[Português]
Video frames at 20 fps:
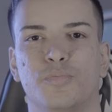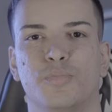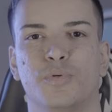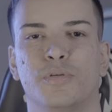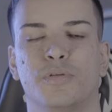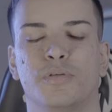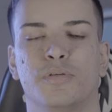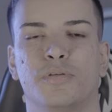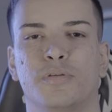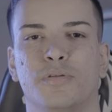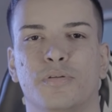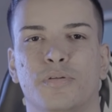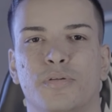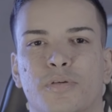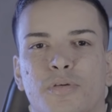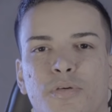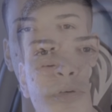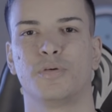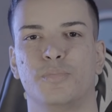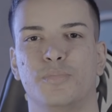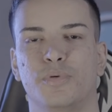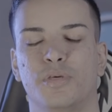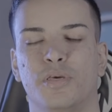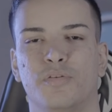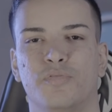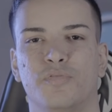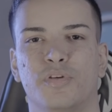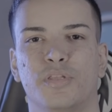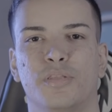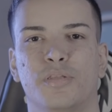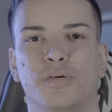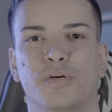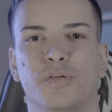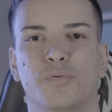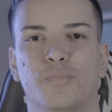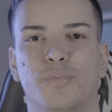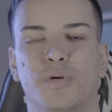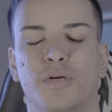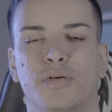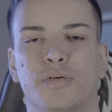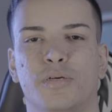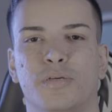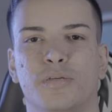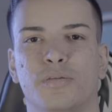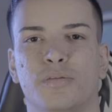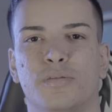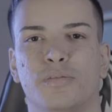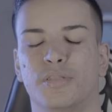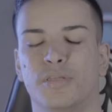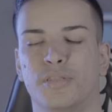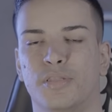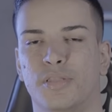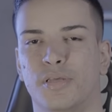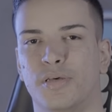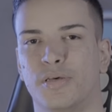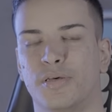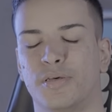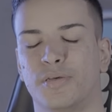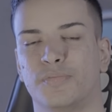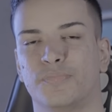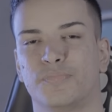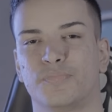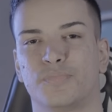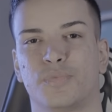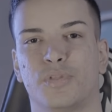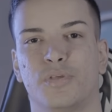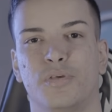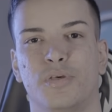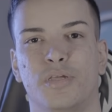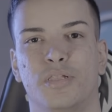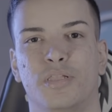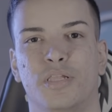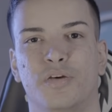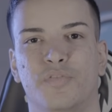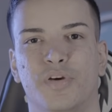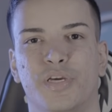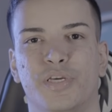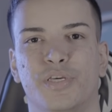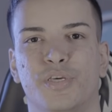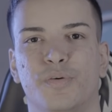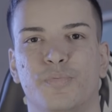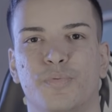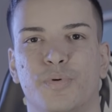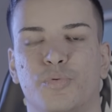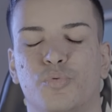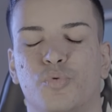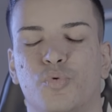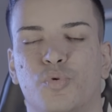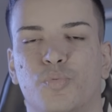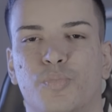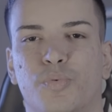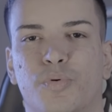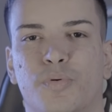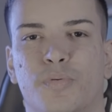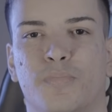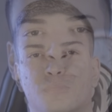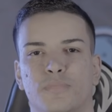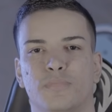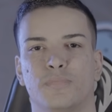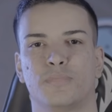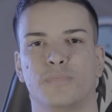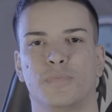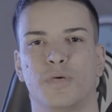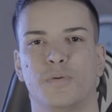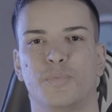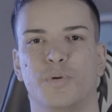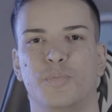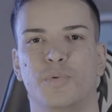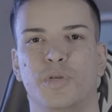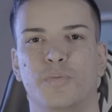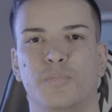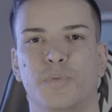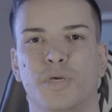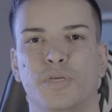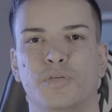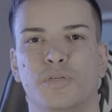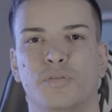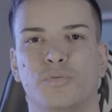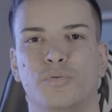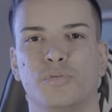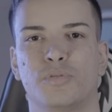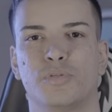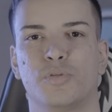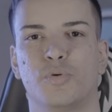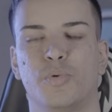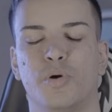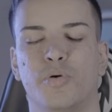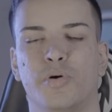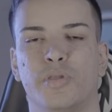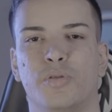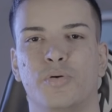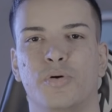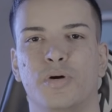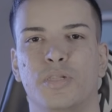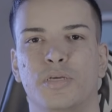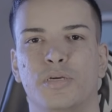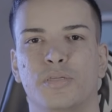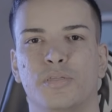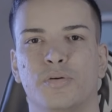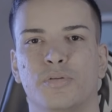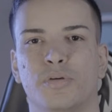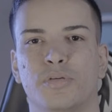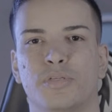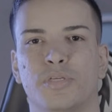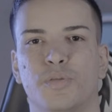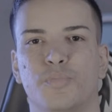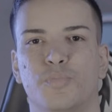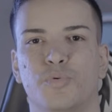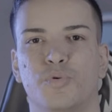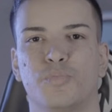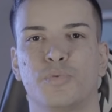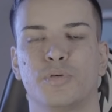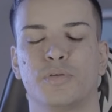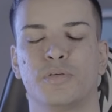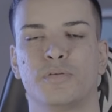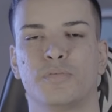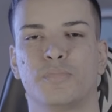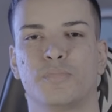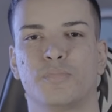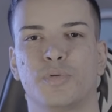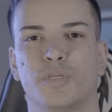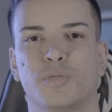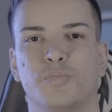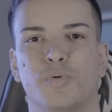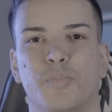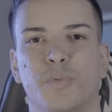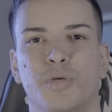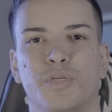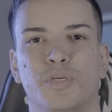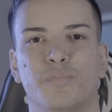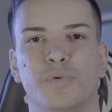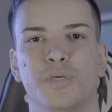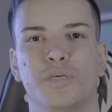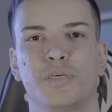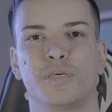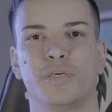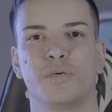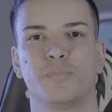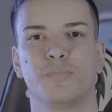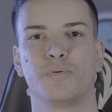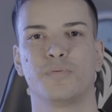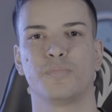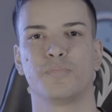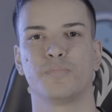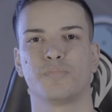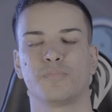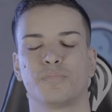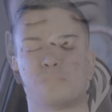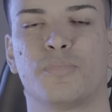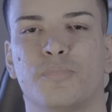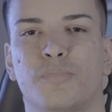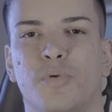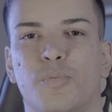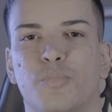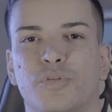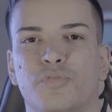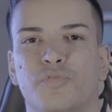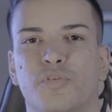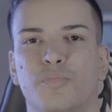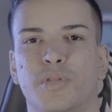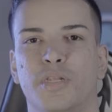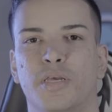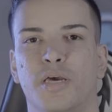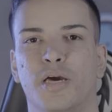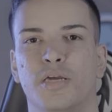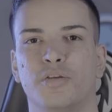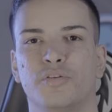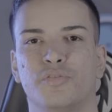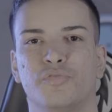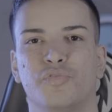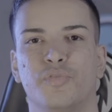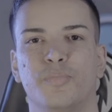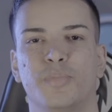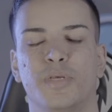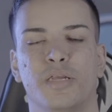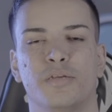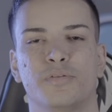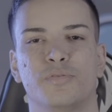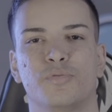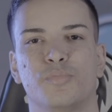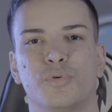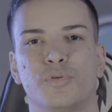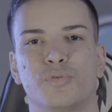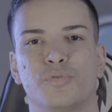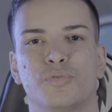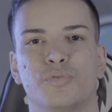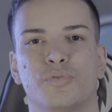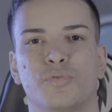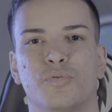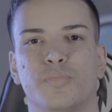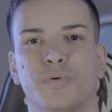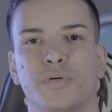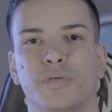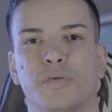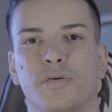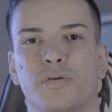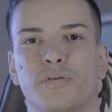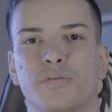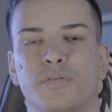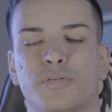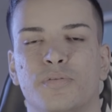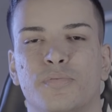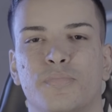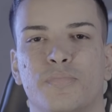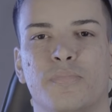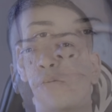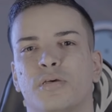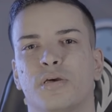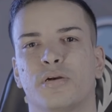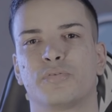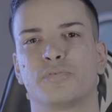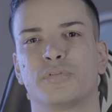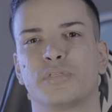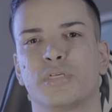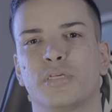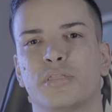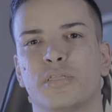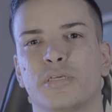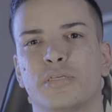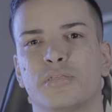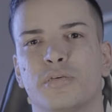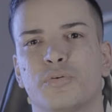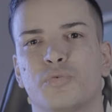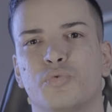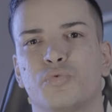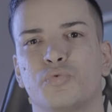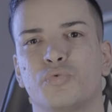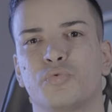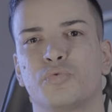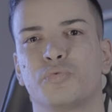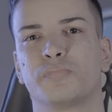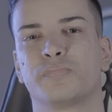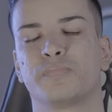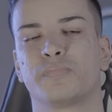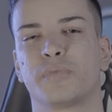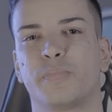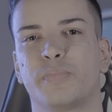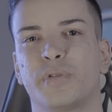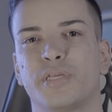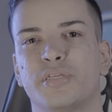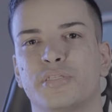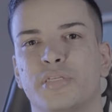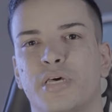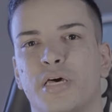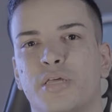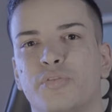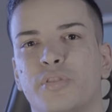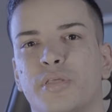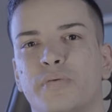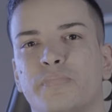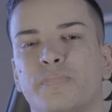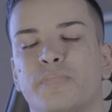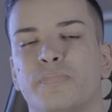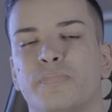me, me reinventando para tentar levar a equipe ao topo. Ah, primeiramente a todos que estão ao meu redor ali, que estão torcendo por mim, principalmente a minha equipe, aos meus familiares, familiares dos meus companheiros. Ah, com certeza o aprendizado, né?